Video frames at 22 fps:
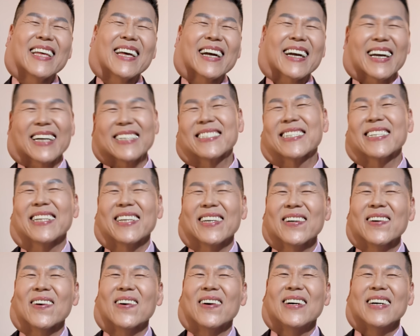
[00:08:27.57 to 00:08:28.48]
그래서
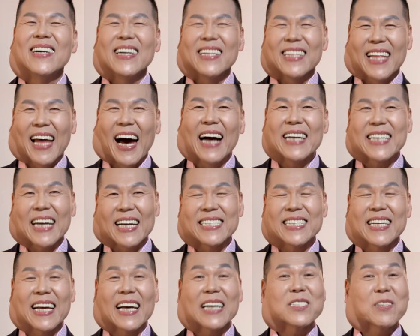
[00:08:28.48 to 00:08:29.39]
드디어 나
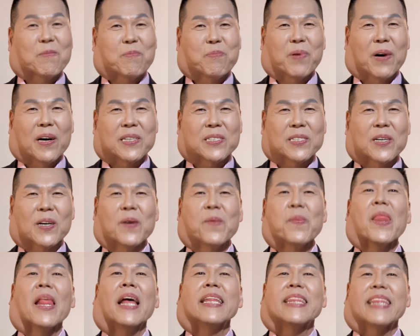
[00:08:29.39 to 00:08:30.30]
자신에게 선포해서
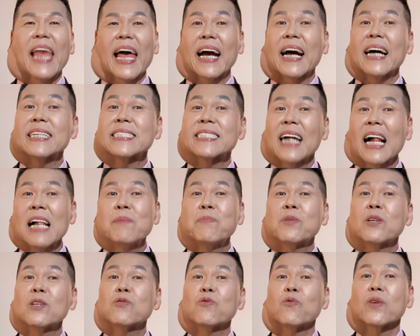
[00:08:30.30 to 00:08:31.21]
내가
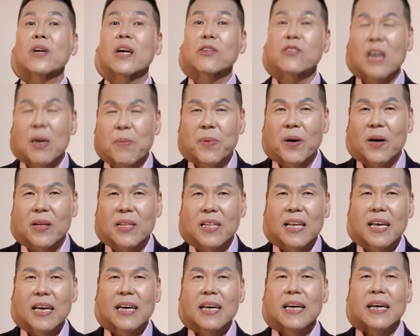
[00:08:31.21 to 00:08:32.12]
삶을 누리게
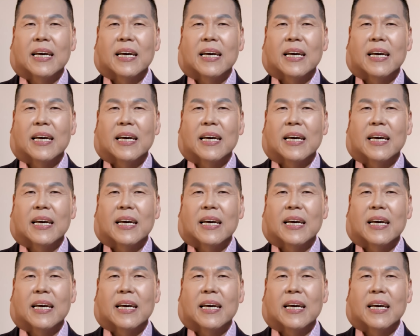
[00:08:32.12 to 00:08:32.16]
되면